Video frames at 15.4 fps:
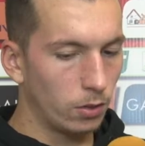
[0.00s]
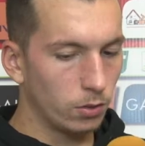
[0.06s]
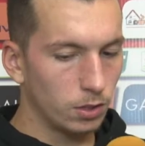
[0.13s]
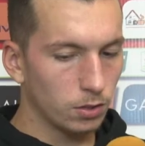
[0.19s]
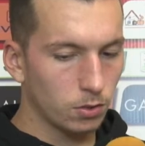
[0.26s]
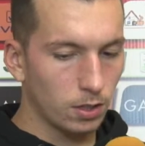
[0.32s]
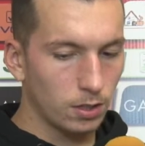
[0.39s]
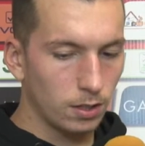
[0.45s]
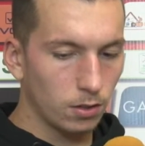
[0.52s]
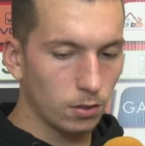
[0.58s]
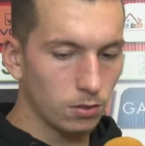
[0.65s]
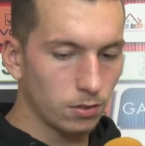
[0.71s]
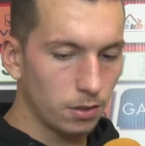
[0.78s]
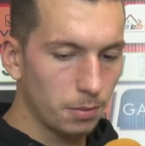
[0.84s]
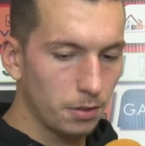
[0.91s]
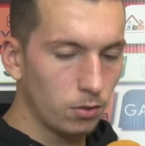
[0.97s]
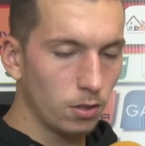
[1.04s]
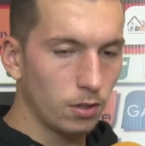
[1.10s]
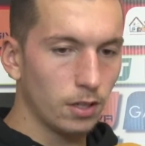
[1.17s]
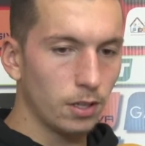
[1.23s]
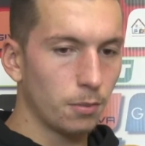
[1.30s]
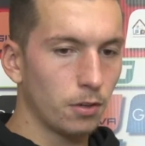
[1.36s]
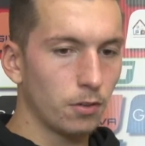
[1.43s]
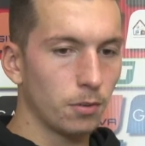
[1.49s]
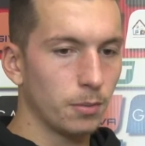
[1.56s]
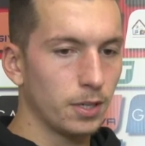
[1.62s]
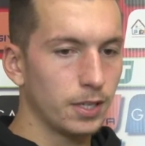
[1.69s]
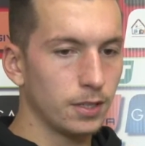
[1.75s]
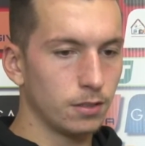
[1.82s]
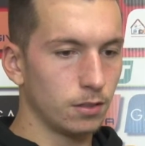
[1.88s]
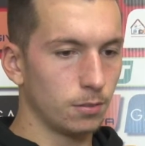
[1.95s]
una squadra consapevole dei propri
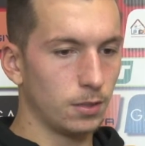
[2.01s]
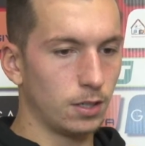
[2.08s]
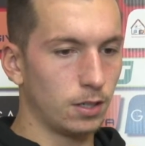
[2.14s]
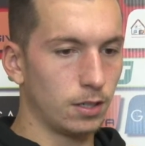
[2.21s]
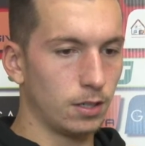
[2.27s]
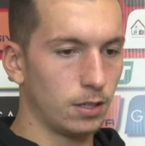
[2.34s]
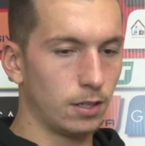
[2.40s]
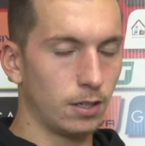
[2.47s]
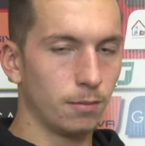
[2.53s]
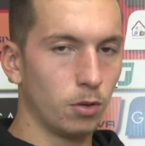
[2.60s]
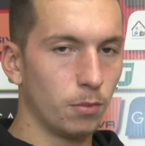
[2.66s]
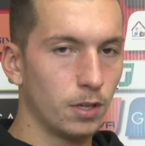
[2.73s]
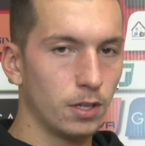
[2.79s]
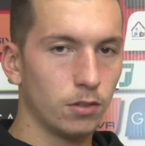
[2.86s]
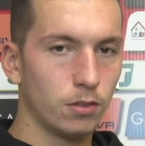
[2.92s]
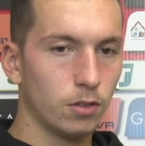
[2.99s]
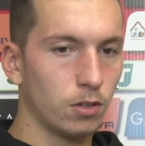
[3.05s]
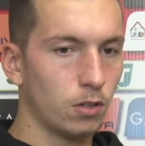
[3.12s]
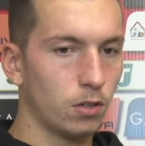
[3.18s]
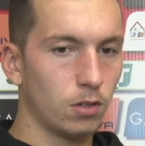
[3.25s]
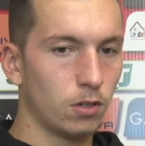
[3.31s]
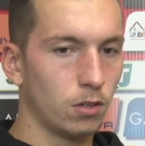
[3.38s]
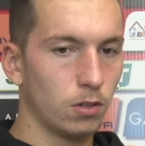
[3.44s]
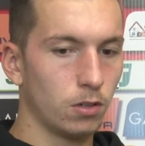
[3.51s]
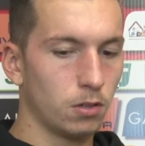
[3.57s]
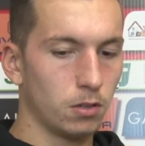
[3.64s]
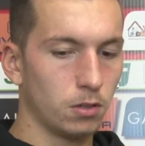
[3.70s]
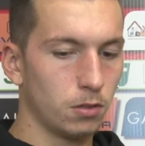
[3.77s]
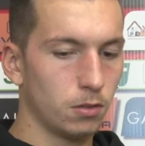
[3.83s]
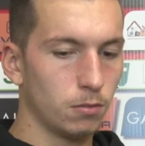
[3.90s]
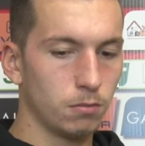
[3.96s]
mezzi, ma al
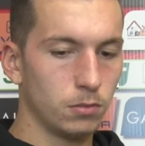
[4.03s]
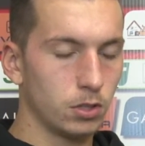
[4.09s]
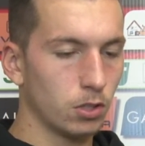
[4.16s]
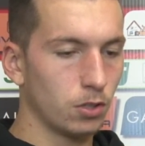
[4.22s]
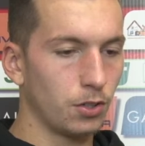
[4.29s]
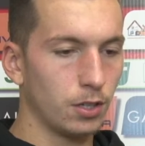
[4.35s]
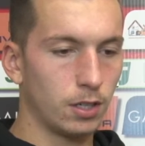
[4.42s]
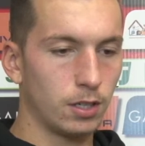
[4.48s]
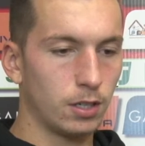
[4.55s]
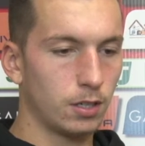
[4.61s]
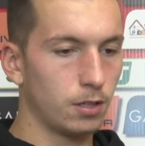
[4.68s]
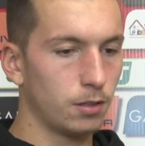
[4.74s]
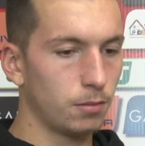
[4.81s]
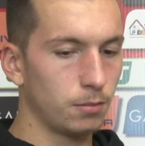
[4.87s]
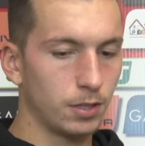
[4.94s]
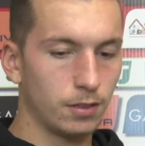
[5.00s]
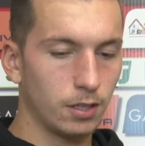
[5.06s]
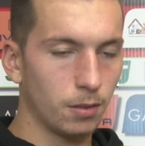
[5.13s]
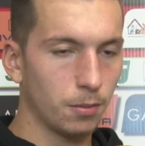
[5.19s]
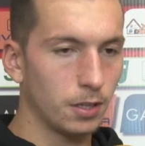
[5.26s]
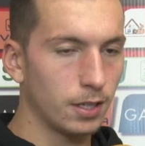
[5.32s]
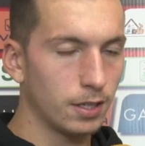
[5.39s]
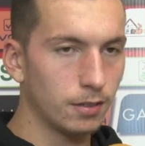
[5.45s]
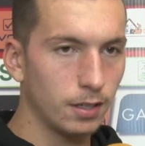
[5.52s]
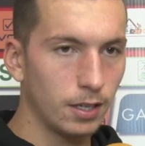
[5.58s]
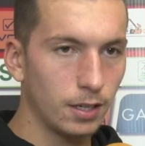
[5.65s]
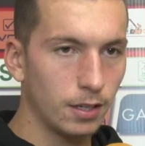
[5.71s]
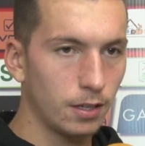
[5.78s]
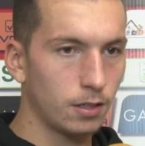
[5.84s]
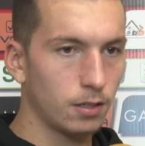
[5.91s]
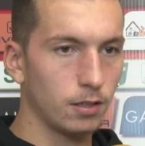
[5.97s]
momento bisogna mettere i piedi a
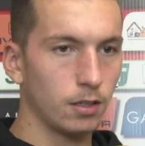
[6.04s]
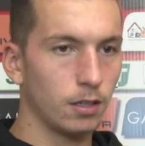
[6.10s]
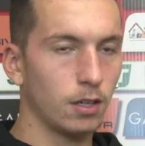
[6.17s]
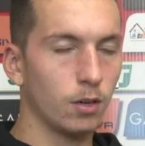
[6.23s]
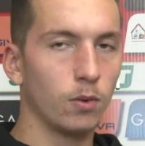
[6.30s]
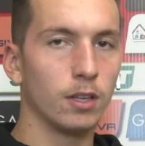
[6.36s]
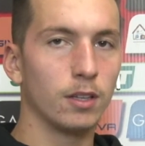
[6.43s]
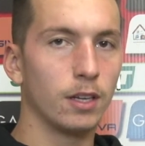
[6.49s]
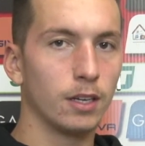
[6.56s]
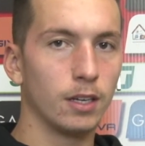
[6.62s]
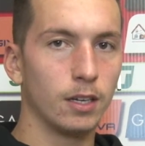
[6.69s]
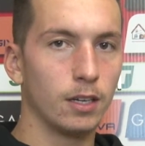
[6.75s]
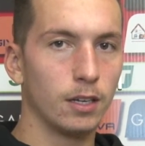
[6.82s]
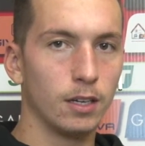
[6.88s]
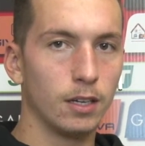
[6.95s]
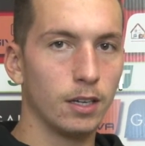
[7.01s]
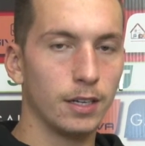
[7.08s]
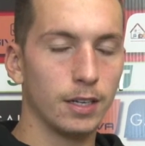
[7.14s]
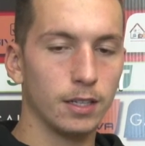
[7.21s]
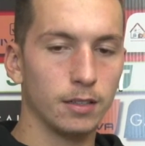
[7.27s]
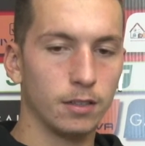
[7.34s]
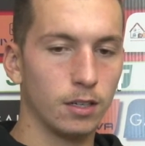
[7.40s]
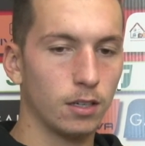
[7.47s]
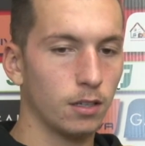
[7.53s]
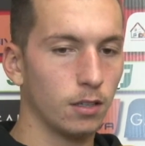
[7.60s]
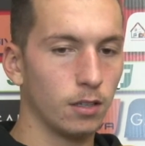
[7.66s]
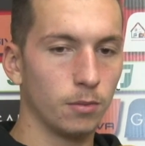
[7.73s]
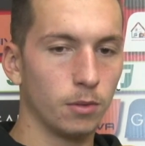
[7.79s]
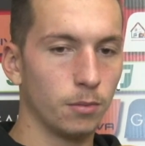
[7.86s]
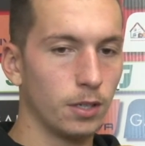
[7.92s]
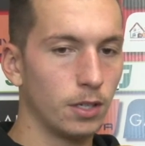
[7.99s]
terra e guardare la realtà,
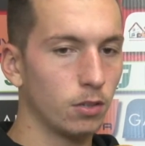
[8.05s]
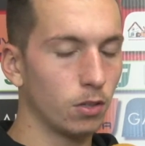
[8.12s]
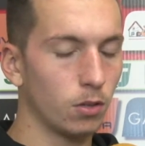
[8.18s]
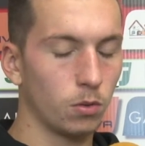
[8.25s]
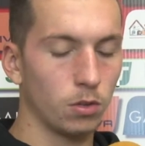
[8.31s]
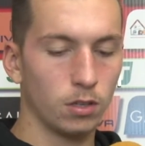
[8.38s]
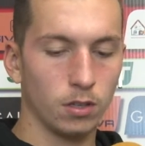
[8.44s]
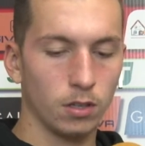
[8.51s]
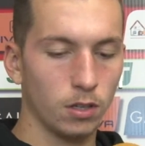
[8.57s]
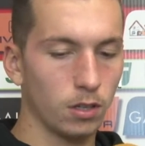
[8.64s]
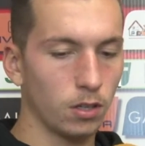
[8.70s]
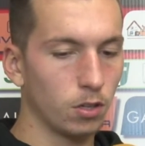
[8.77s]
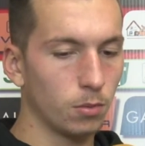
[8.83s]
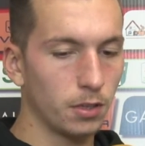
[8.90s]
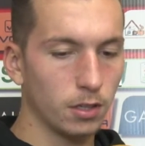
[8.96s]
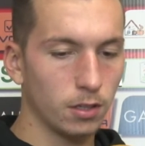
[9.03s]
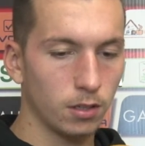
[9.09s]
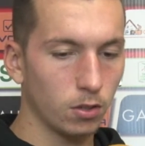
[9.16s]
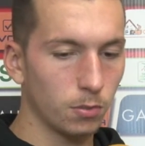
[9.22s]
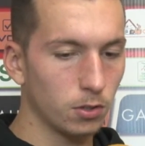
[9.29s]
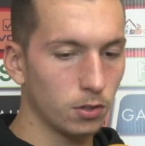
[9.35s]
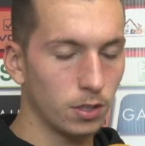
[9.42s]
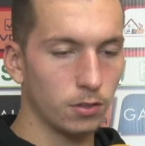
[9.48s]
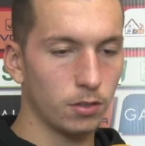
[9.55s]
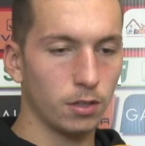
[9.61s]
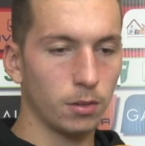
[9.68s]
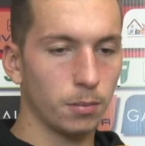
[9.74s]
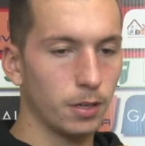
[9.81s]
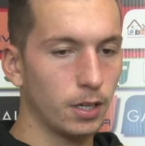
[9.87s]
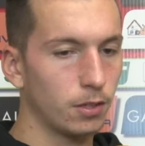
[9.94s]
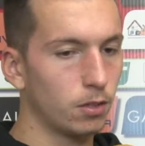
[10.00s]
il momento e quindi, come, ho detto e
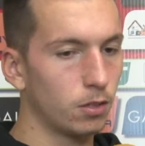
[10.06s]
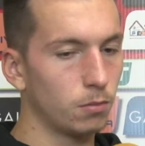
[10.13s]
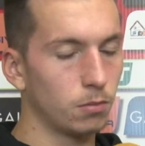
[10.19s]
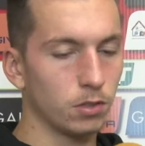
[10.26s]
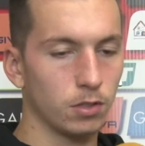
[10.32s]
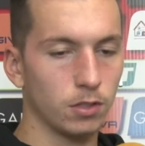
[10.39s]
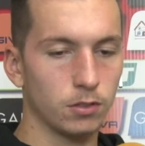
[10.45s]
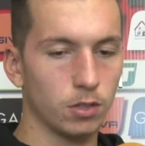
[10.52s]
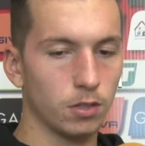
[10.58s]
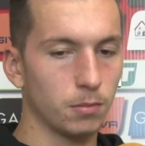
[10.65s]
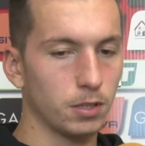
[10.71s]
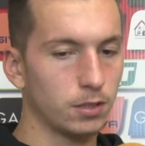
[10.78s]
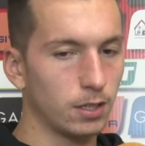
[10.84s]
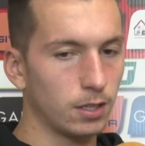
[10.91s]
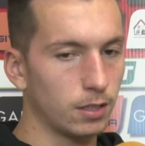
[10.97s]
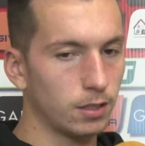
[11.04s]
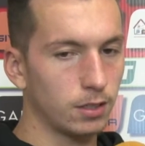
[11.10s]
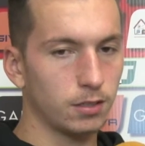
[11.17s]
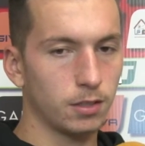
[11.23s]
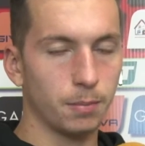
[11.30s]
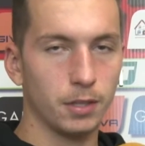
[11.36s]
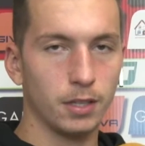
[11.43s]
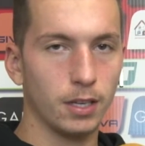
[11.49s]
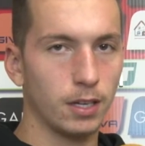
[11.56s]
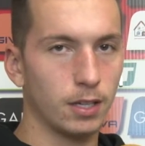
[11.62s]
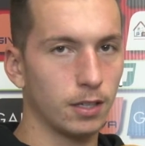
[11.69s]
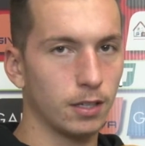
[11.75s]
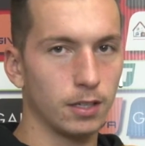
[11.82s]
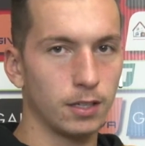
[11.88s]
ripeto, bisogna solo abbassare la testa e pedalare